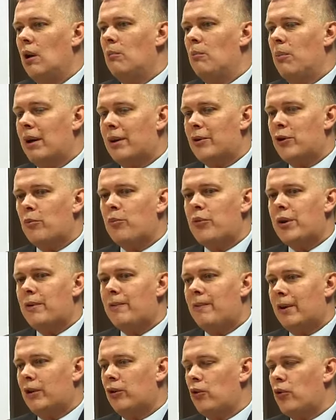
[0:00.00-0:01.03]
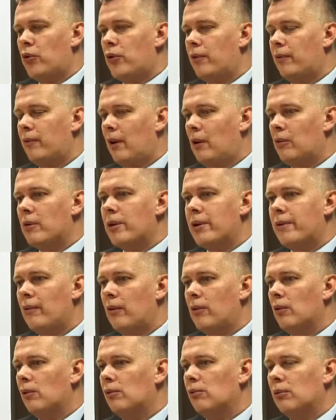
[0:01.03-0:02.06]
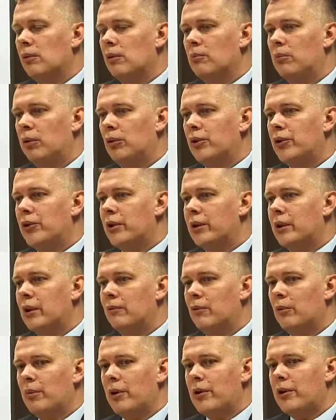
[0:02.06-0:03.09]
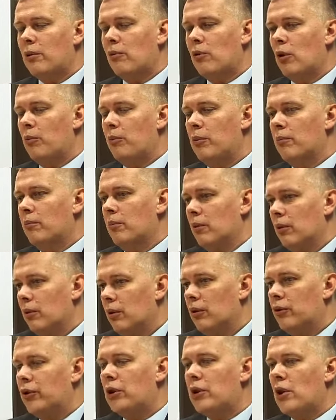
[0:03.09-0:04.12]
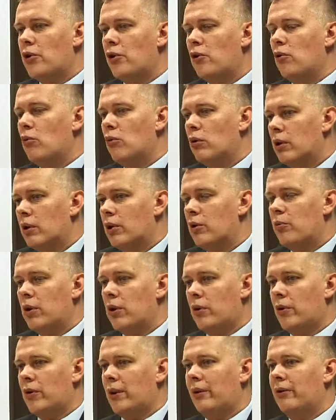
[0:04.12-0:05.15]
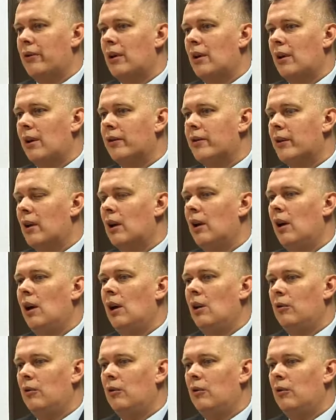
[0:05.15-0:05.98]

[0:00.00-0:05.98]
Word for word: bardzo przewartościowały swoją e, politykę wobec Europy, bo nie da się ukryć, przez ostatnie lata